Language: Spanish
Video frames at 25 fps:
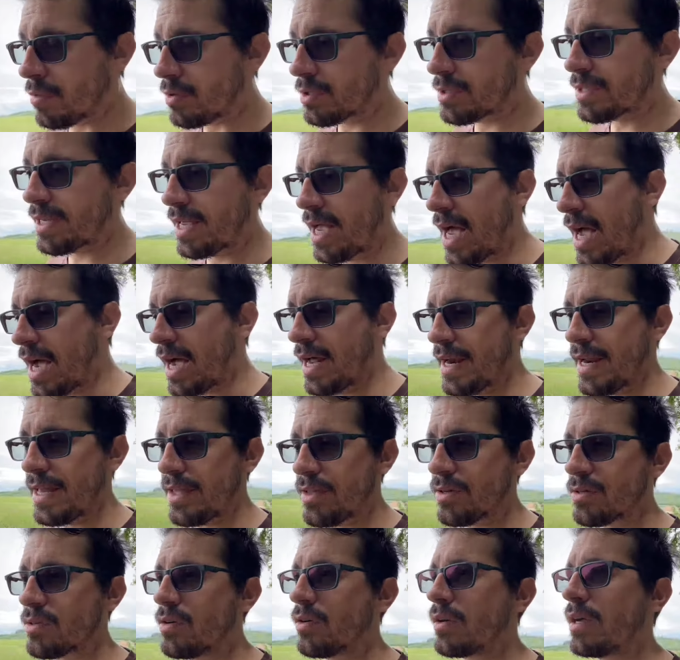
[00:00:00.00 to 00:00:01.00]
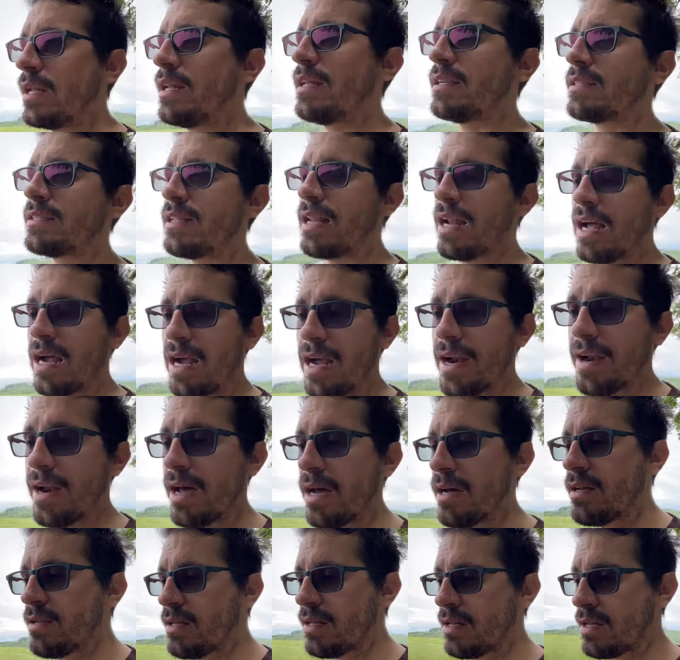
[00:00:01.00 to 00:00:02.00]
pues que hagan ellos lo que les dé la
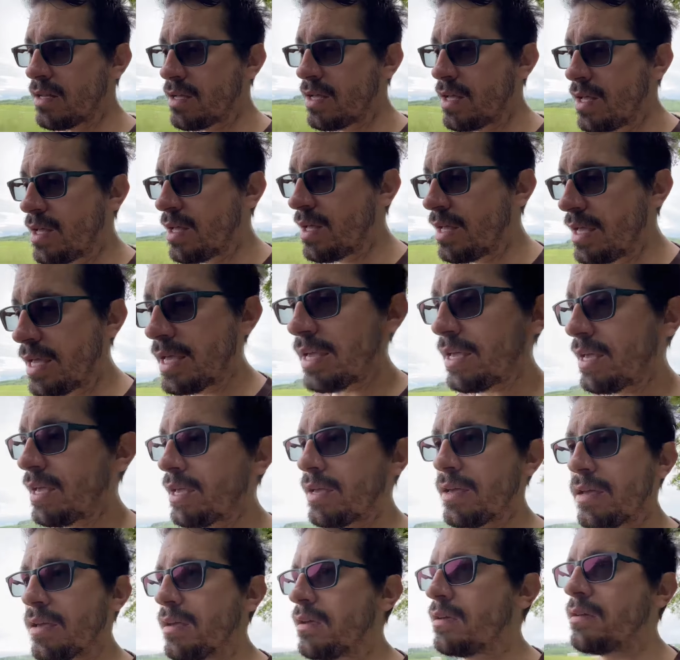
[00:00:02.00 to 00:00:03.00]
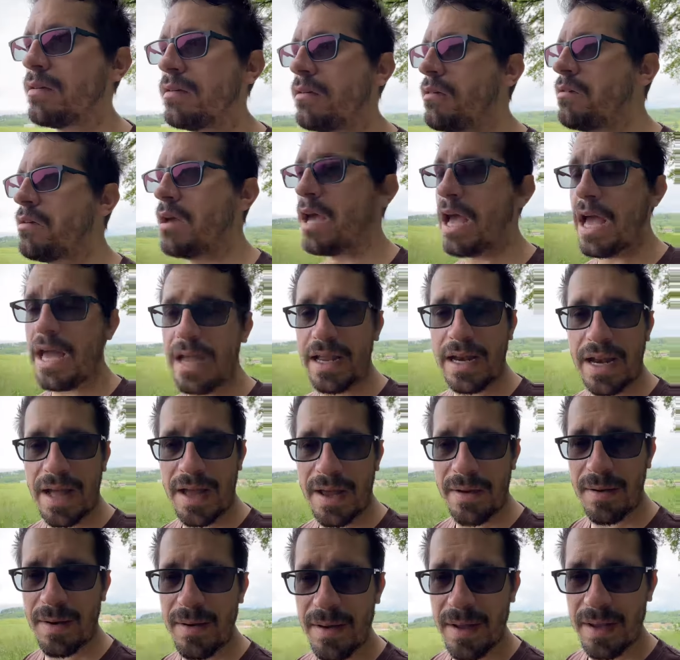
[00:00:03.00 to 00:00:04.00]
gana. Y e
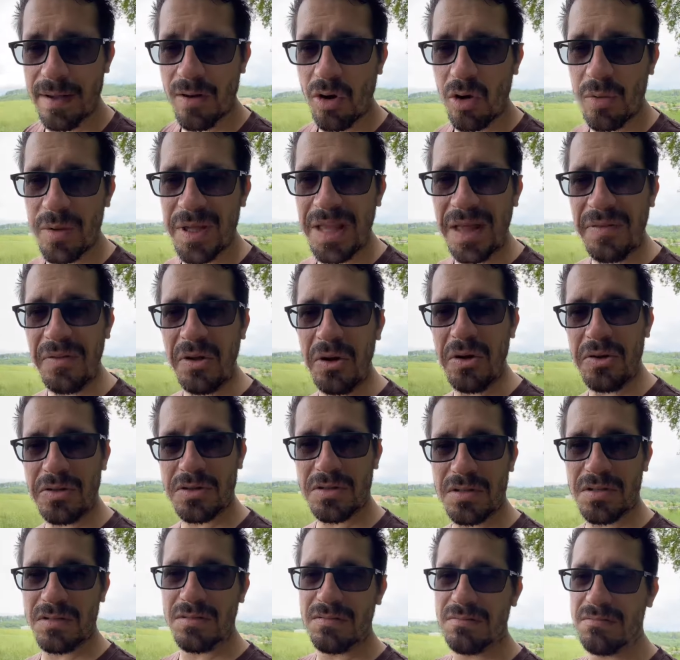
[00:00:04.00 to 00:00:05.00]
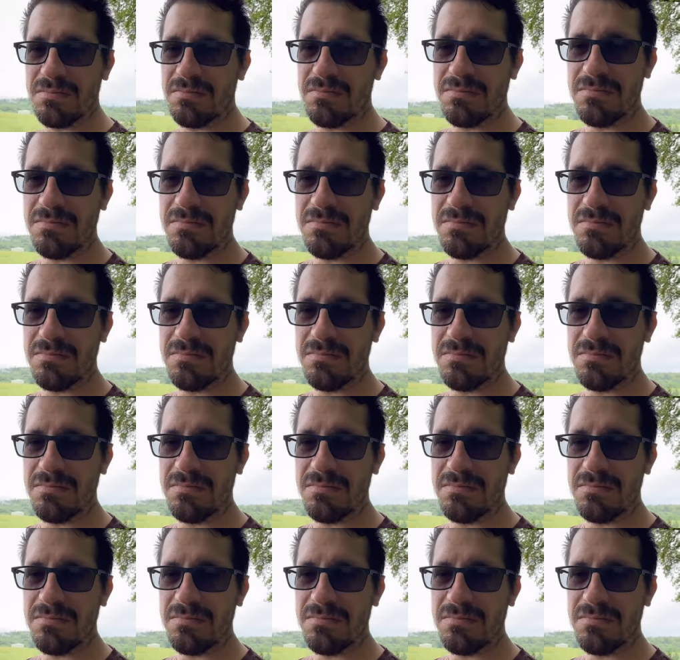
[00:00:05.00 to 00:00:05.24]
iré olvidándolos.